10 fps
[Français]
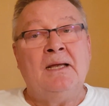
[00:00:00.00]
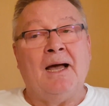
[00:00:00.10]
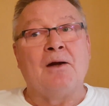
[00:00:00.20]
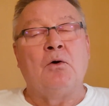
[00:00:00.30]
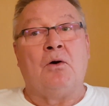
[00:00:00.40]

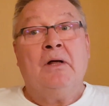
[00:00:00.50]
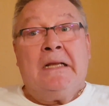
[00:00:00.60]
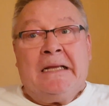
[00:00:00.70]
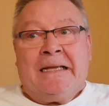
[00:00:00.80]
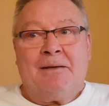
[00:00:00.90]
alors,
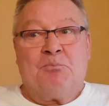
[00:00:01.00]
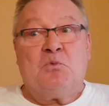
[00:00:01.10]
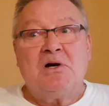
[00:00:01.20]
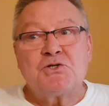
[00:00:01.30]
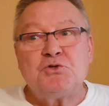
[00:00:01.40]

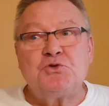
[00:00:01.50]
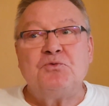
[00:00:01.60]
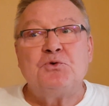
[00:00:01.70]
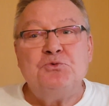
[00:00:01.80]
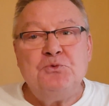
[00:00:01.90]
moi, je suis
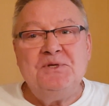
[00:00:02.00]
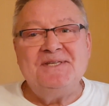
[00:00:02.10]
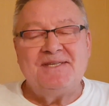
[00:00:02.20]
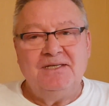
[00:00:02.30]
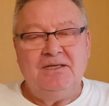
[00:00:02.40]
venu
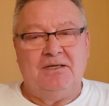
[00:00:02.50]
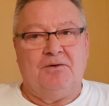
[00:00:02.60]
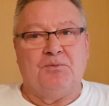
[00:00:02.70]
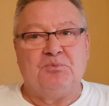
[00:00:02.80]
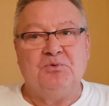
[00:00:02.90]
ici
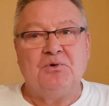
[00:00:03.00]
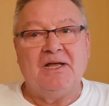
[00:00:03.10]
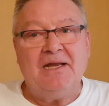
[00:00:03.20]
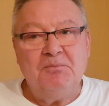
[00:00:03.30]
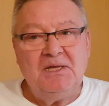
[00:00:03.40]
euh, pour
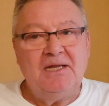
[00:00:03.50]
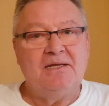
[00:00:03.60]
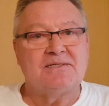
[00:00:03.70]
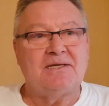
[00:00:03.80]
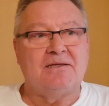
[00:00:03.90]

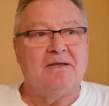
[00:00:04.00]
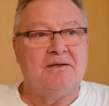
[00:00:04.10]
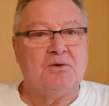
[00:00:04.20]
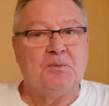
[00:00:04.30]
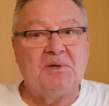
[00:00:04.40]
éliminer
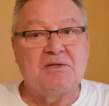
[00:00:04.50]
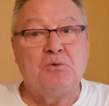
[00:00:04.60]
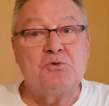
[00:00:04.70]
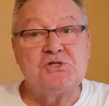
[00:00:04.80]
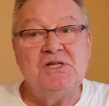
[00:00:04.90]
certaines
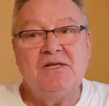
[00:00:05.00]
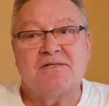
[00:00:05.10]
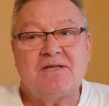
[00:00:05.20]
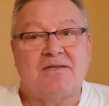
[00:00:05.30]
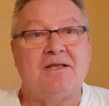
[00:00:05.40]
pathologies et
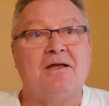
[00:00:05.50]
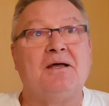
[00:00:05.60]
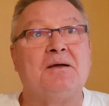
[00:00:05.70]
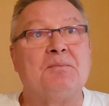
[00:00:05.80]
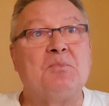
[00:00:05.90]

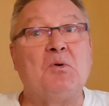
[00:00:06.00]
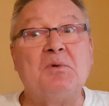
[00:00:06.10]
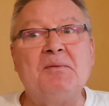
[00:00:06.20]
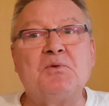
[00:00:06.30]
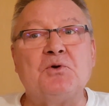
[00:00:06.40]
certains mm.
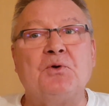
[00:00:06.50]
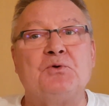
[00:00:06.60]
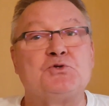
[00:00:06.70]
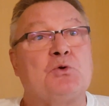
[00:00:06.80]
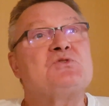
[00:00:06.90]
problèmes que
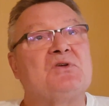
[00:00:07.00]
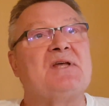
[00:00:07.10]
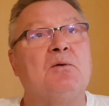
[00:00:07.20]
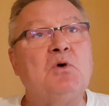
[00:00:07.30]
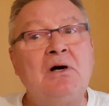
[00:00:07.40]
je ressentais
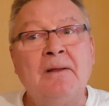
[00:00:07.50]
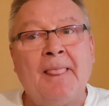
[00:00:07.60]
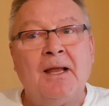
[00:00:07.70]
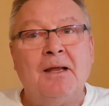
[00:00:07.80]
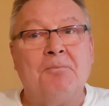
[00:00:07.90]
en moi,
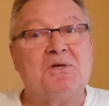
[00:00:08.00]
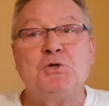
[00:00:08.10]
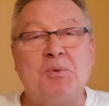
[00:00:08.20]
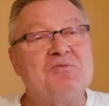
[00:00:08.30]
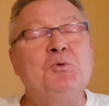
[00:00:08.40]
mais je
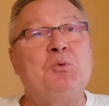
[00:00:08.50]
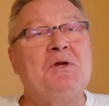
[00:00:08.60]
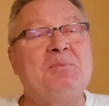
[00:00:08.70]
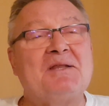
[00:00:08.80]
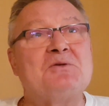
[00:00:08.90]
suis pas venu pour
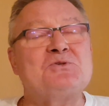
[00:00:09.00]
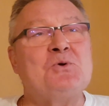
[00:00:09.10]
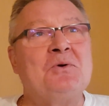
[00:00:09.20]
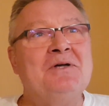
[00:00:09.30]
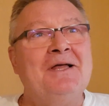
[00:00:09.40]

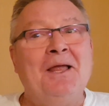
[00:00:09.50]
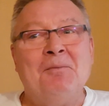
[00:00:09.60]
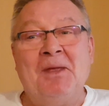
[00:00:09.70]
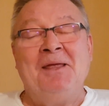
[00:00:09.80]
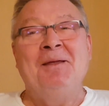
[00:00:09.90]
l'hypertension. pas venu
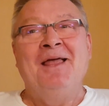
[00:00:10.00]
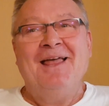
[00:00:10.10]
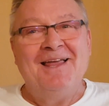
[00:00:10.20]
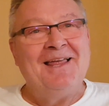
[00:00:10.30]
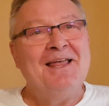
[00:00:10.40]
pour
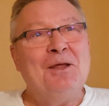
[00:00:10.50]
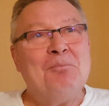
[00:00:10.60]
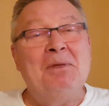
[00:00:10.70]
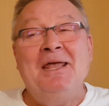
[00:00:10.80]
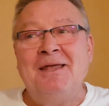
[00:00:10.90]
l'hypertension.
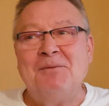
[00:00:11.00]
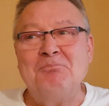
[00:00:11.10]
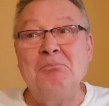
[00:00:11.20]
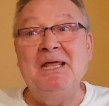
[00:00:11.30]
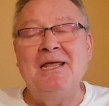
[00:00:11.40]
mais,
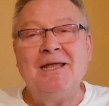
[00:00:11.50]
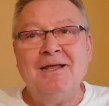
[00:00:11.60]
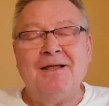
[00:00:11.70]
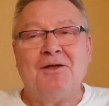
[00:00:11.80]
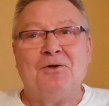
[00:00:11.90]
mais
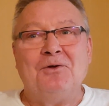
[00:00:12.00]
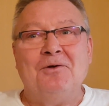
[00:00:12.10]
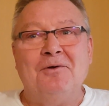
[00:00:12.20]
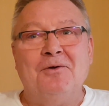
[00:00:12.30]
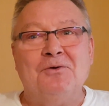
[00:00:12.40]

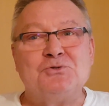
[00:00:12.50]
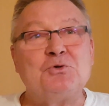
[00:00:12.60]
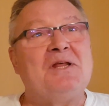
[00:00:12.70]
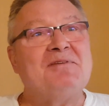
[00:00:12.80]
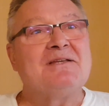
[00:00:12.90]
euh, sur
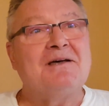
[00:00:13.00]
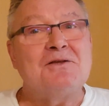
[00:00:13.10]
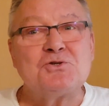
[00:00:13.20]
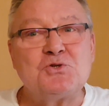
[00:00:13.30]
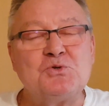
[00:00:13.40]
les
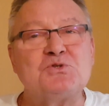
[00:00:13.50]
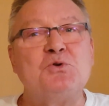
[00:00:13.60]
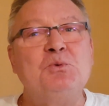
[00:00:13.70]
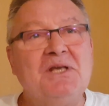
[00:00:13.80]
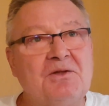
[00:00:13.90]
24, je suis
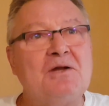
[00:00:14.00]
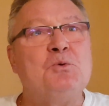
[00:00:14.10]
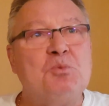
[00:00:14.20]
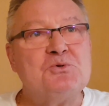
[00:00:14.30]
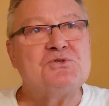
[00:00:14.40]
celui qui en a
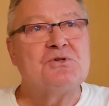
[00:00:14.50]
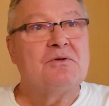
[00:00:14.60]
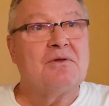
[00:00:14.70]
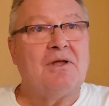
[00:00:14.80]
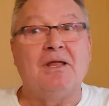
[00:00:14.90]
le plus.
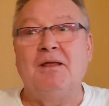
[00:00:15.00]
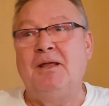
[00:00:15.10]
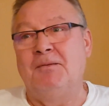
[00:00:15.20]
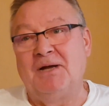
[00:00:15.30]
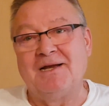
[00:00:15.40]
Oui.
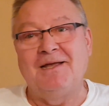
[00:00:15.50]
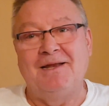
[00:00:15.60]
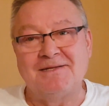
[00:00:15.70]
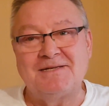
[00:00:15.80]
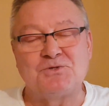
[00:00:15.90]
Et malgré
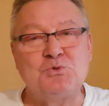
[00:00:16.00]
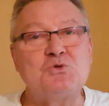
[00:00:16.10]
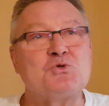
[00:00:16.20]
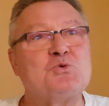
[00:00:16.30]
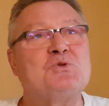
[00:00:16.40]
les 7 jours,
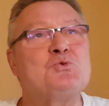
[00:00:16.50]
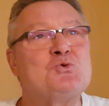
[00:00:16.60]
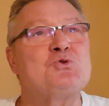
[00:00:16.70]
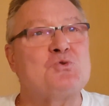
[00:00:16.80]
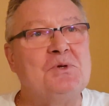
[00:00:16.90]
je suis
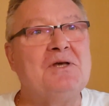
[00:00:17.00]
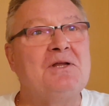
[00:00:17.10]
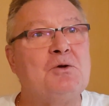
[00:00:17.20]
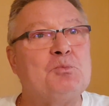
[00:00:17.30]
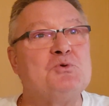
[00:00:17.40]
toujours celui qui en
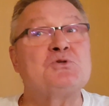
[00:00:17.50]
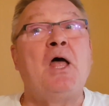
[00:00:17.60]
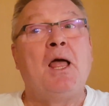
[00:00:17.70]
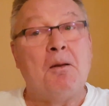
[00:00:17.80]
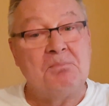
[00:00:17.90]
a le plus.
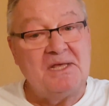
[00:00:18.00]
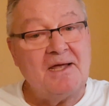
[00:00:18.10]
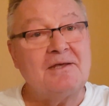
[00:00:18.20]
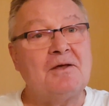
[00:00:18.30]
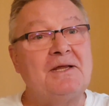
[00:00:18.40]

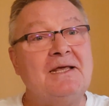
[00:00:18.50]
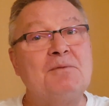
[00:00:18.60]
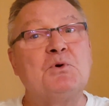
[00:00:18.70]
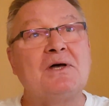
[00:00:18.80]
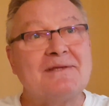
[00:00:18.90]
Bien qu'il y en ait qui
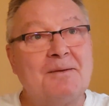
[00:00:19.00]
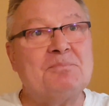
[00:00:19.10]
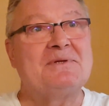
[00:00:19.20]
me rattrapent.